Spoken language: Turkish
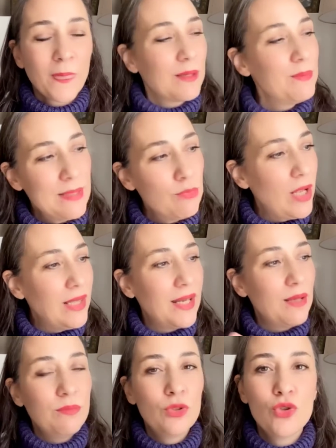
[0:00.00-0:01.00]
Biz bu hallere
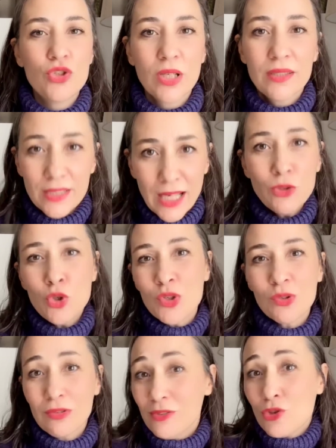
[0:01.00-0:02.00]
mi düşecektik? Ya
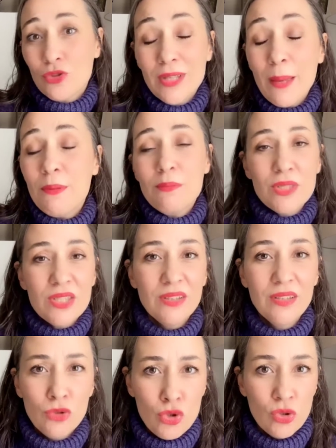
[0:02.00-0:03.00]
düştük, düş, hepimiz
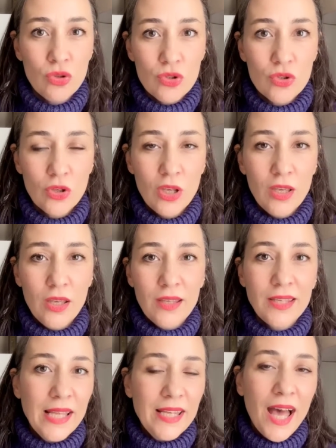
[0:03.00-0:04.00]
düşüyoruz.
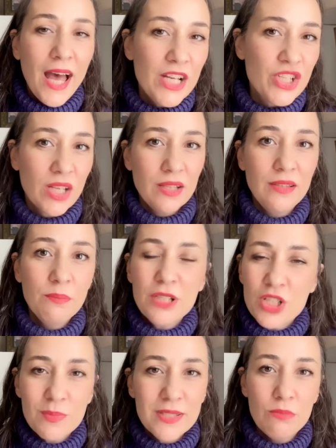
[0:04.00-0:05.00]
Yani her şekilde
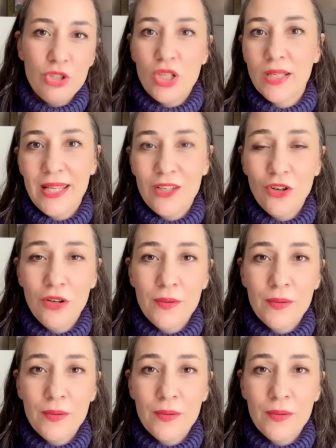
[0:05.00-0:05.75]
başımıza bir şey geliyor.